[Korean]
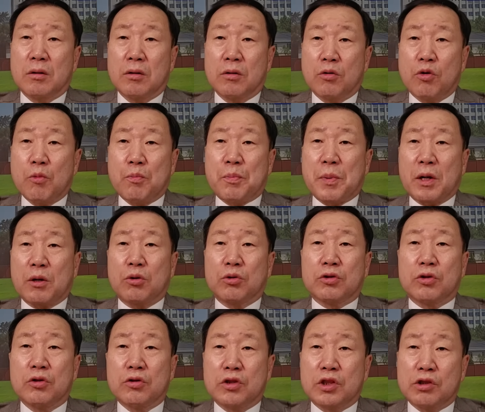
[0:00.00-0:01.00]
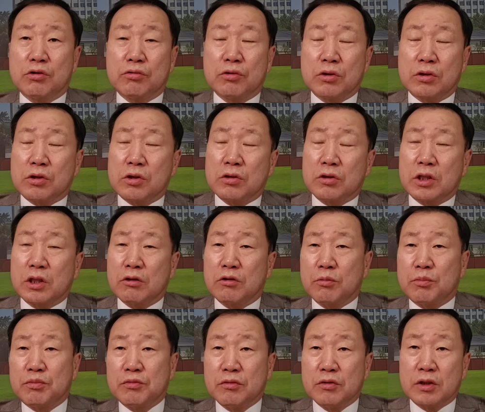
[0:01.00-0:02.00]
곧바로 성치훈
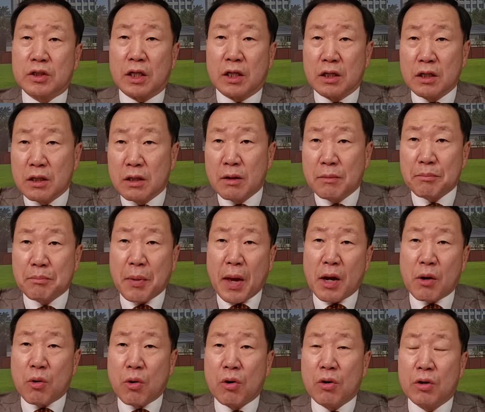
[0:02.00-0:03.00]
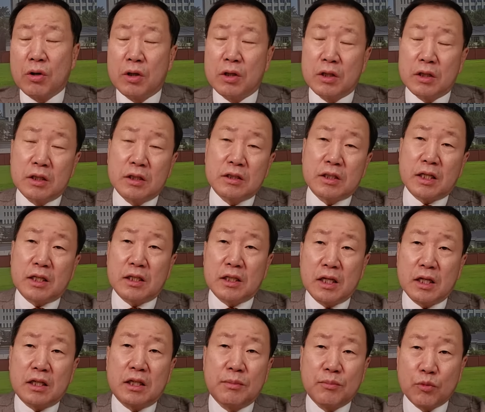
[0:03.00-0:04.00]
정책위 부의장을 빼고 그
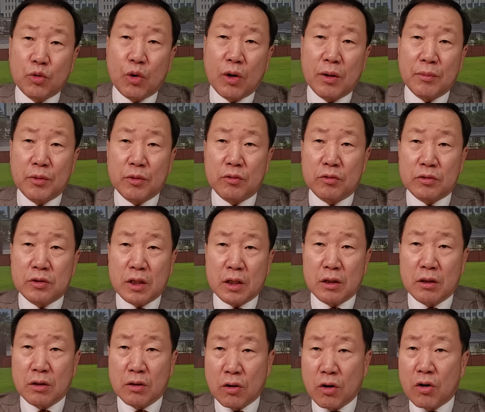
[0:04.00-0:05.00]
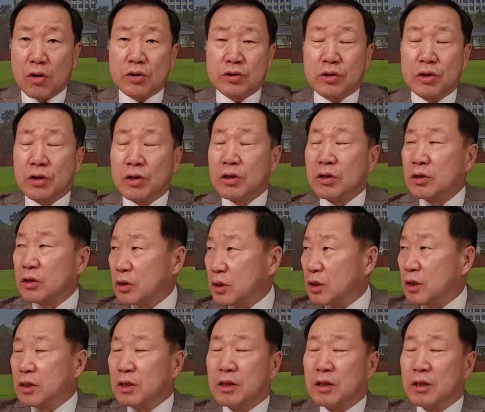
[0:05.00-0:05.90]
자리에 김동아 변호사를 넣어서